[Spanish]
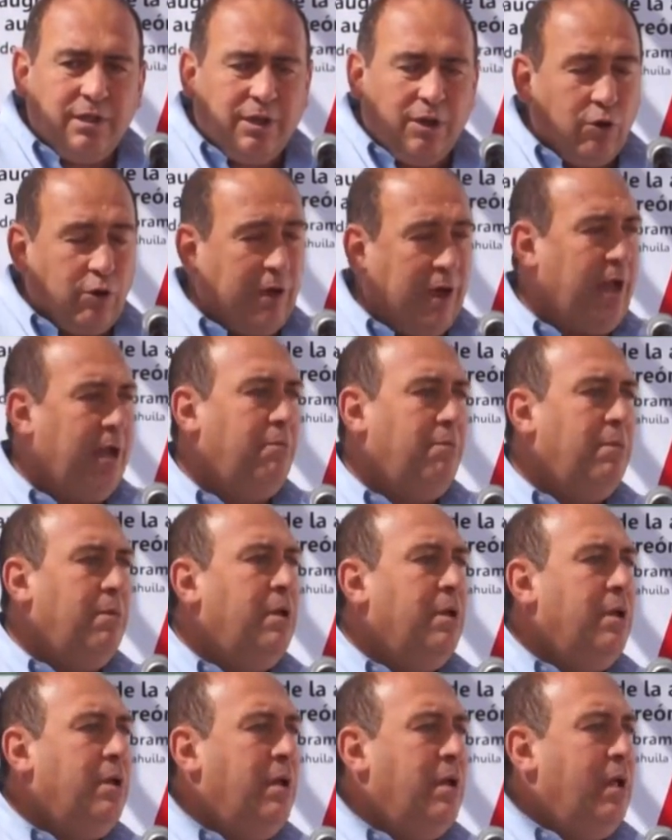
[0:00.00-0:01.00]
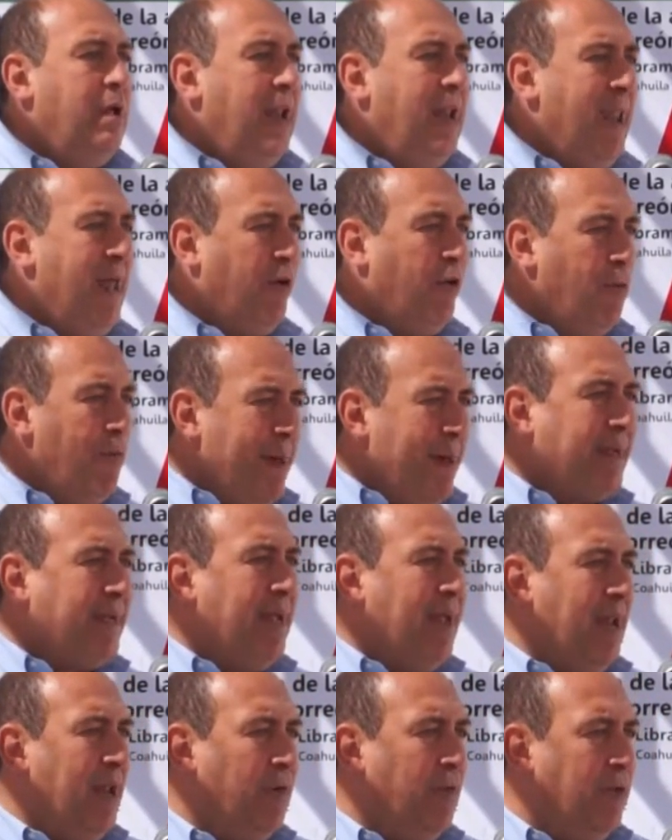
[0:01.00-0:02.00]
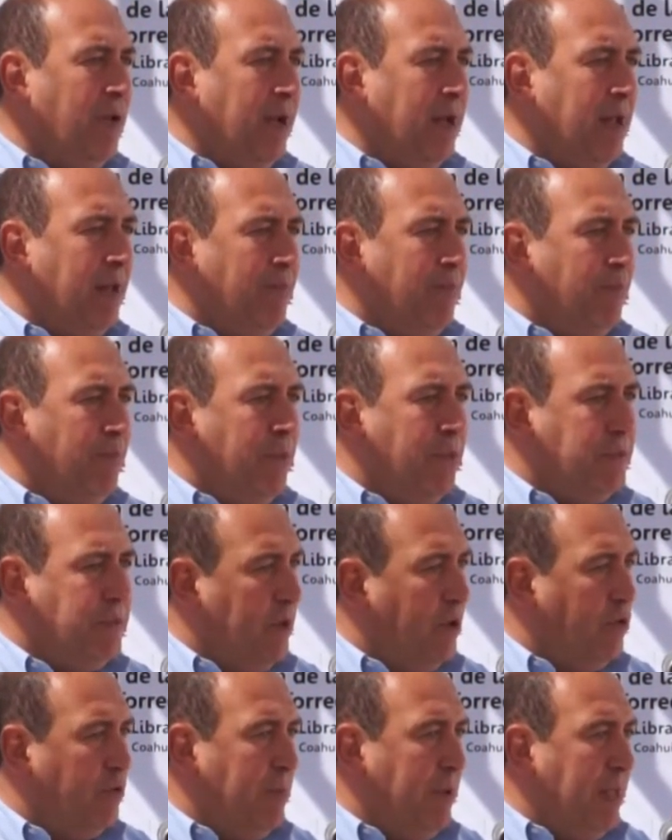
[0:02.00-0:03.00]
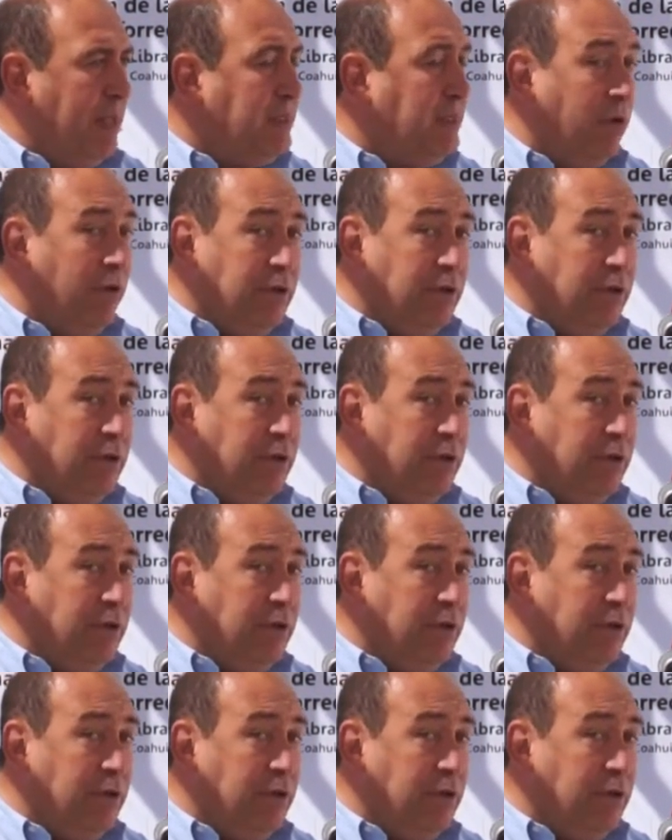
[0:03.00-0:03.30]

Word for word: Creo que la comarca lagunera se los merece.